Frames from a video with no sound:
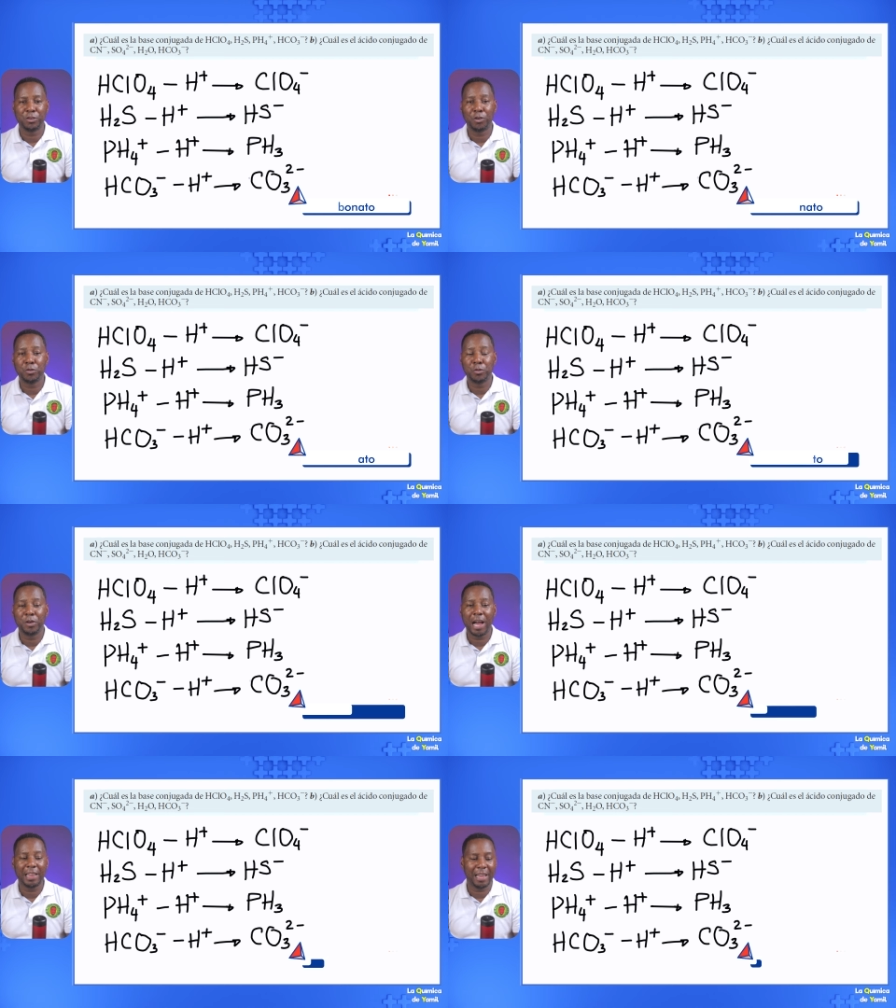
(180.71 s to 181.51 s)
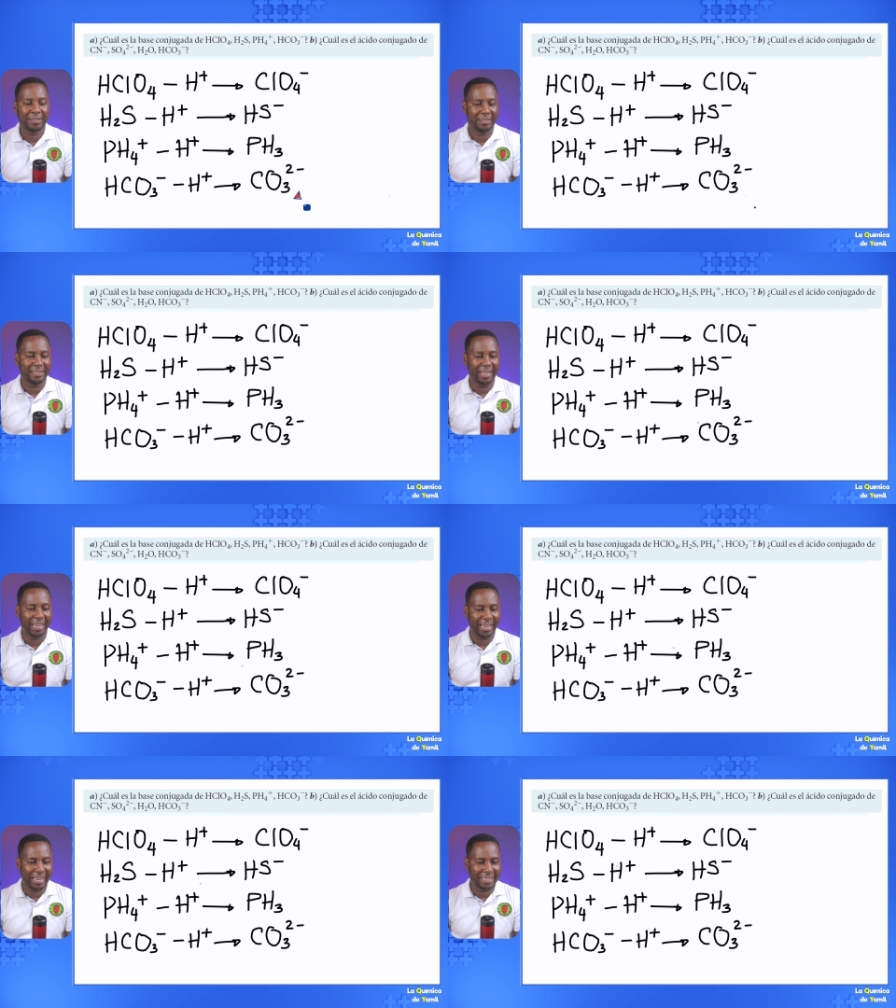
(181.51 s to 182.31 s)
conjugadas
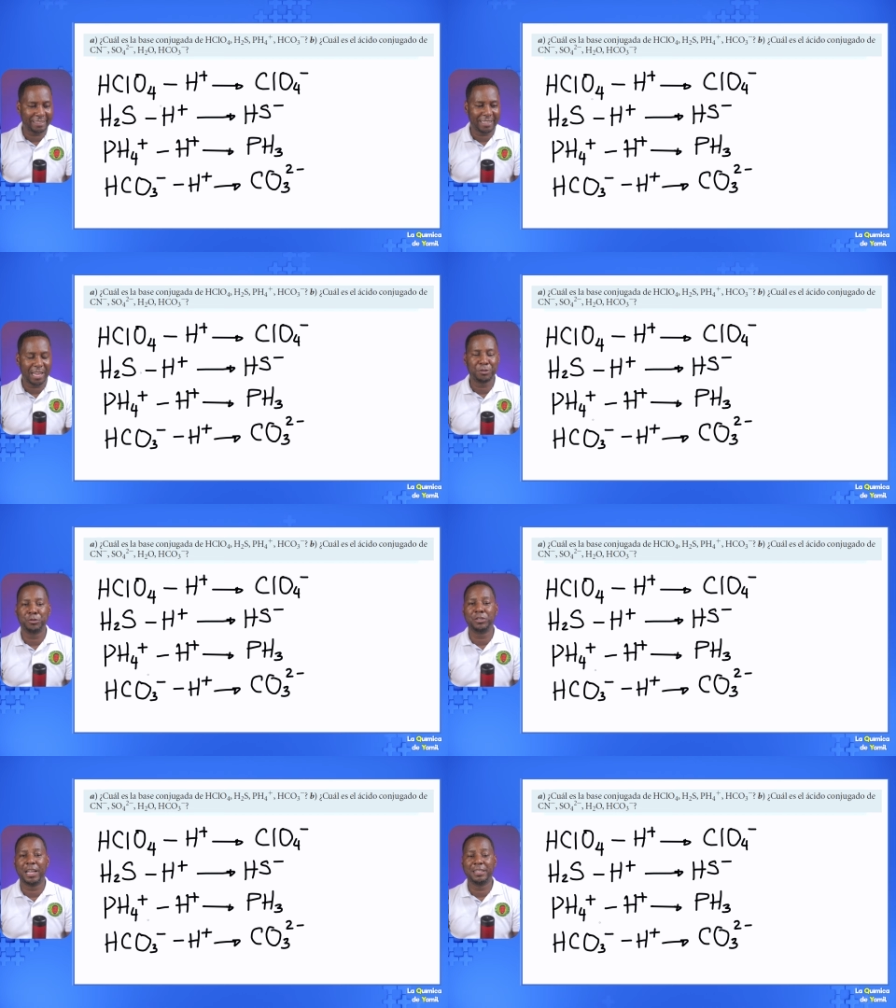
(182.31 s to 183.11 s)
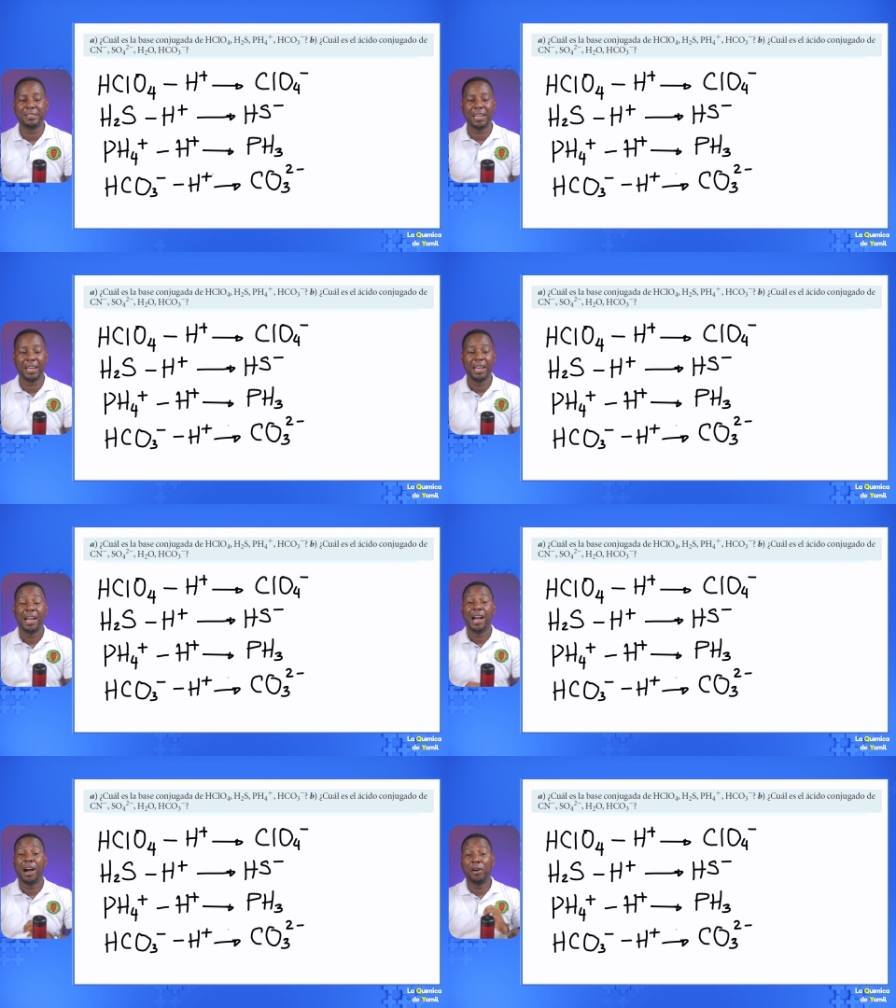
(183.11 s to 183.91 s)
de esta sustancia
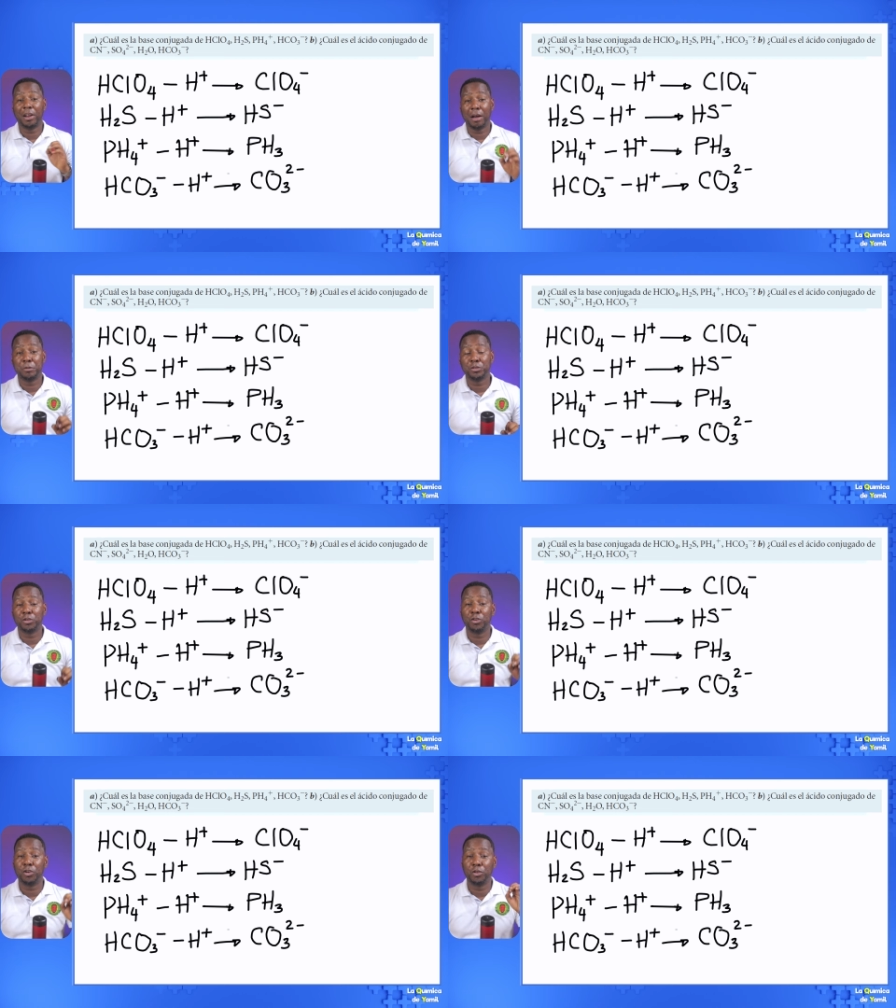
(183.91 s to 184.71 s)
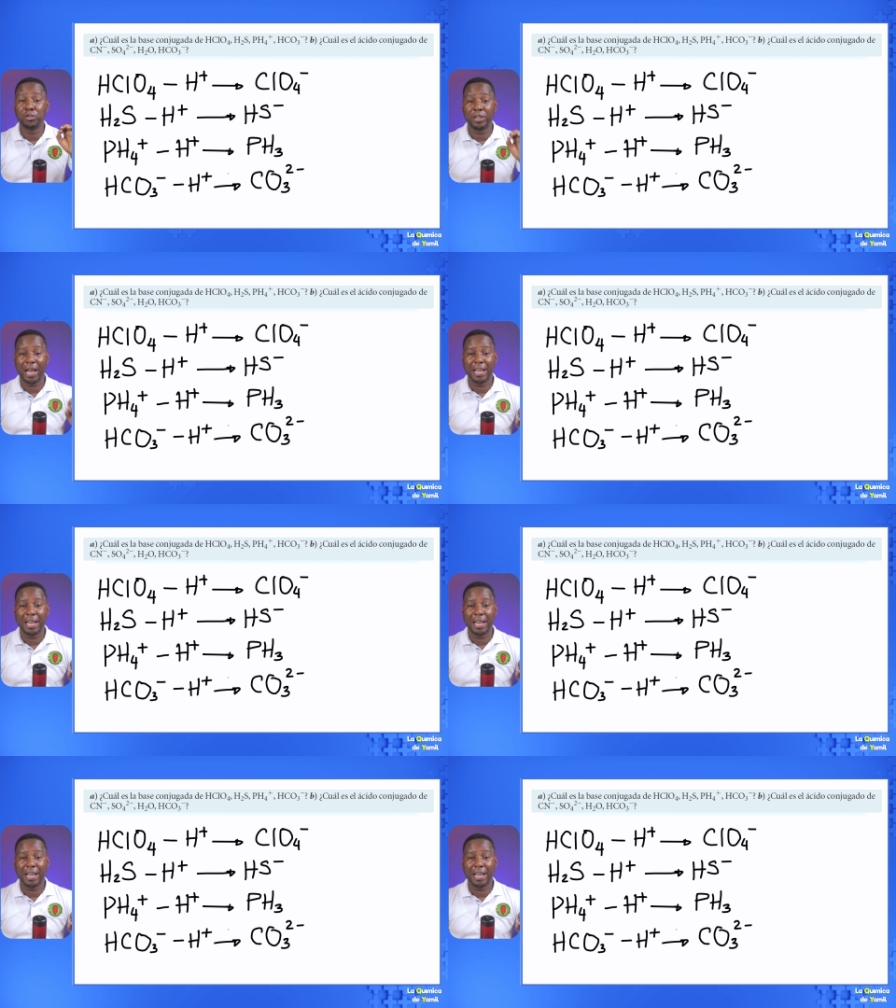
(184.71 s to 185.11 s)
ahora vamos con los